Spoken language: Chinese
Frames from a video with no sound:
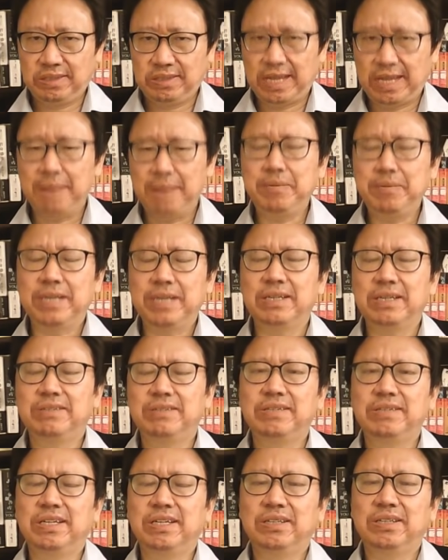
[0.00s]
南北的
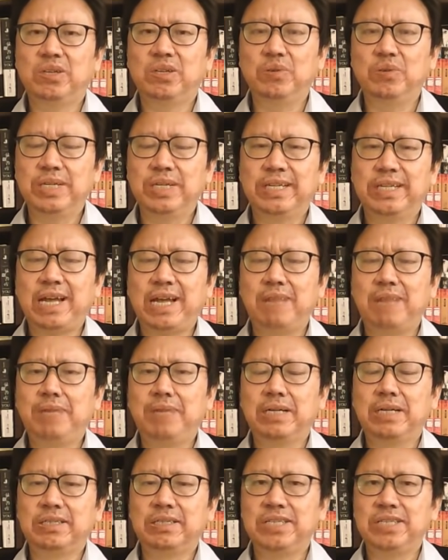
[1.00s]
这个统一的谈
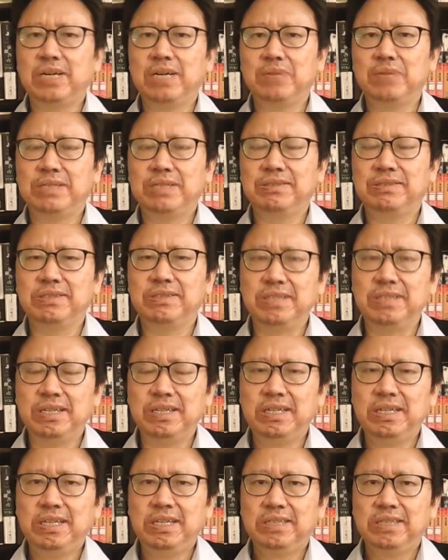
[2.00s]
判和相关的事宜。